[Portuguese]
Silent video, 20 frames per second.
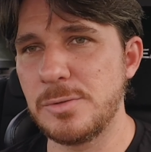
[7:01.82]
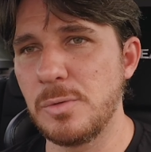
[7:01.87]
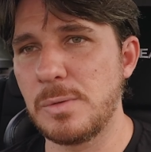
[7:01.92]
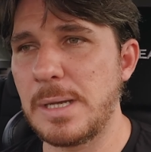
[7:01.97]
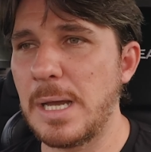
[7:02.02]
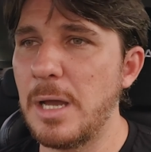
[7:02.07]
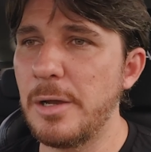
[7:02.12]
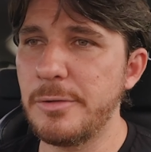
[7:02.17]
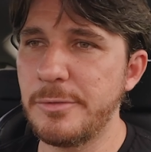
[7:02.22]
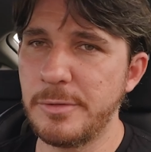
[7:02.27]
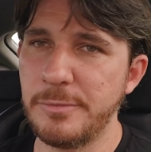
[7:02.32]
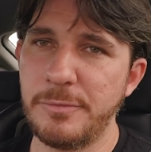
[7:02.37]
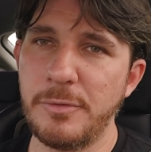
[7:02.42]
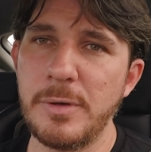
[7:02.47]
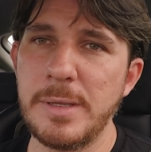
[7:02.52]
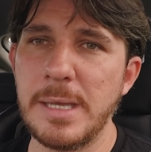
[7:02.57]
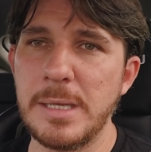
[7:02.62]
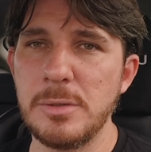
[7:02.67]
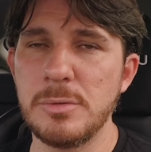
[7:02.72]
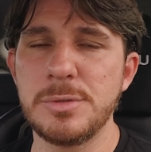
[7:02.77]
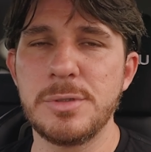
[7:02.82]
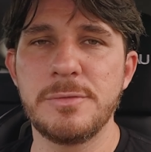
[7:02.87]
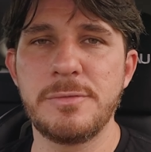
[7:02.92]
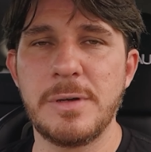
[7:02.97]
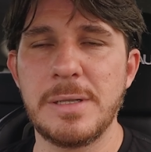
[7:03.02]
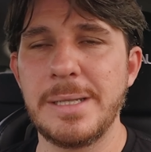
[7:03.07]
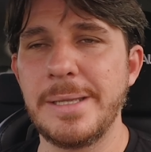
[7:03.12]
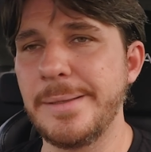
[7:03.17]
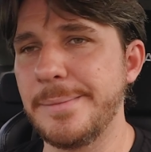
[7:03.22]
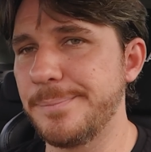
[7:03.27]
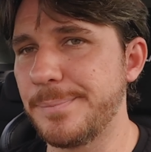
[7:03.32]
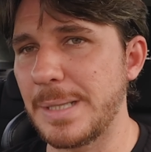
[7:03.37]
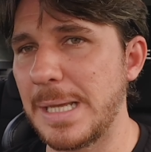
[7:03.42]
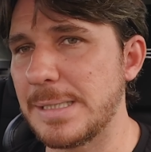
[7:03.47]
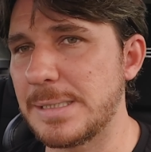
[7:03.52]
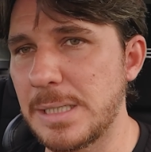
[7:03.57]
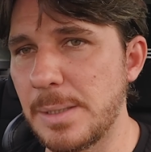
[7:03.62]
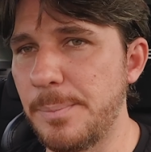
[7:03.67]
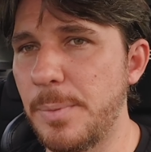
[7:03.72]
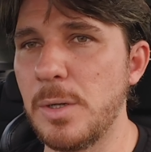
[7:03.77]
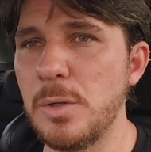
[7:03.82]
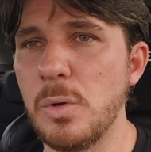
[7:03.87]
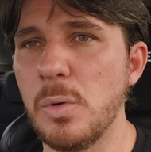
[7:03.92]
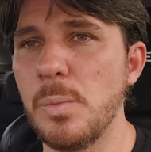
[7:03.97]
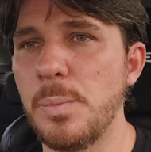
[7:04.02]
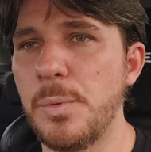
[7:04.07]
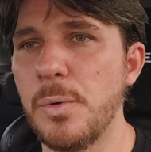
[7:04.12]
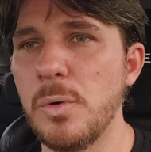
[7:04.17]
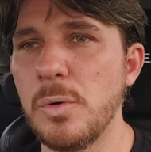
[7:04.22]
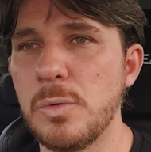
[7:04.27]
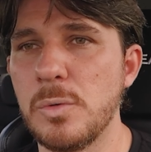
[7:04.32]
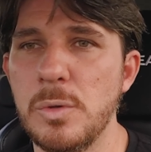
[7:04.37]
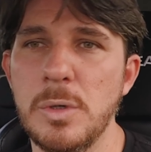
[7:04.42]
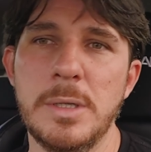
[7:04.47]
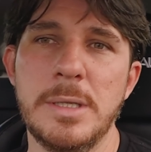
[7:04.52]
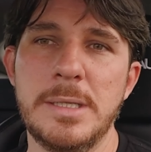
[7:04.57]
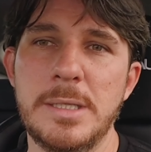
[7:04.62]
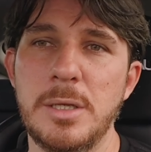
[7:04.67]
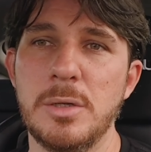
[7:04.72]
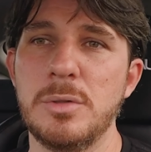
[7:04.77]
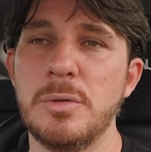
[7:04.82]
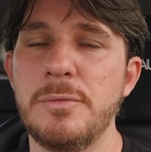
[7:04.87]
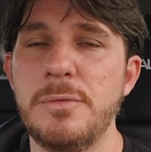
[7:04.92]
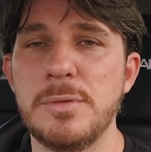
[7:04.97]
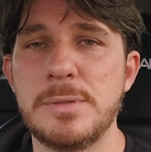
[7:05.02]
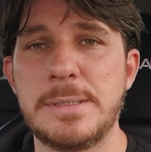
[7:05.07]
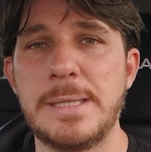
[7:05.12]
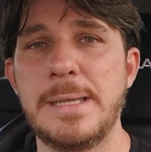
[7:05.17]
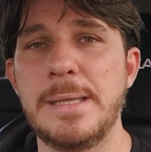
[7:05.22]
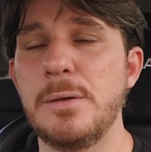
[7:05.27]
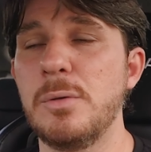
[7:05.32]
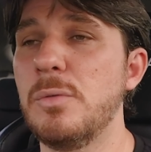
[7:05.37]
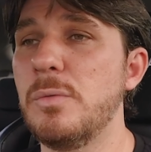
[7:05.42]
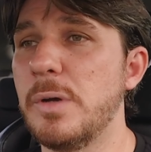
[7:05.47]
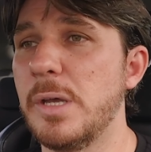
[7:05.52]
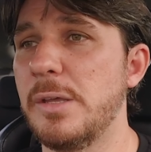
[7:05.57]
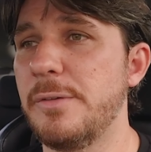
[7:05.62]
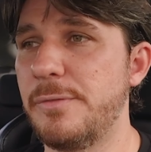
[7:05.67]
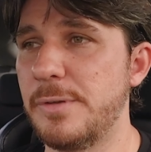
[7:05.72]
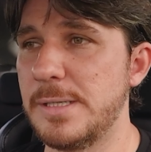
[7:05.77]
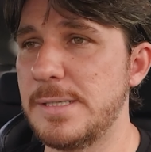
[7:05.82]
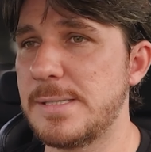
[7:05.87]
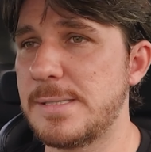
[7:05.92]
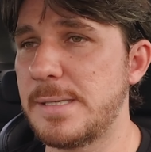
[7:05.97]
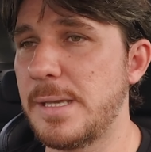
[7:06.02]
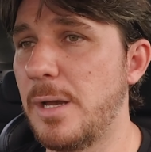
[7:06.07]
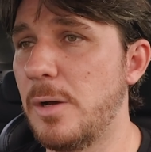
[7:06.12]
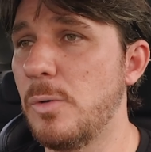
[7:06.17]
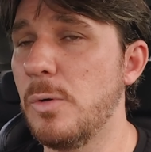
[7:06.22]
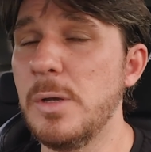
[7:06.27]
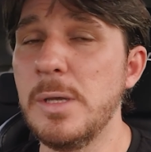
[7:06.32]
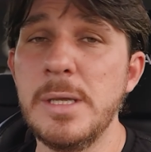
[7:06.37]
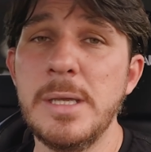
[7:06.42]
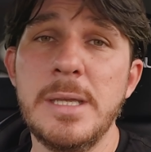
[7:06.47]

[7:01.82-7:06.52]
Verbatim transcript: do carro, que foi aí onde eu falei, atrapalhou um pouco e eu não vou ter um referencial.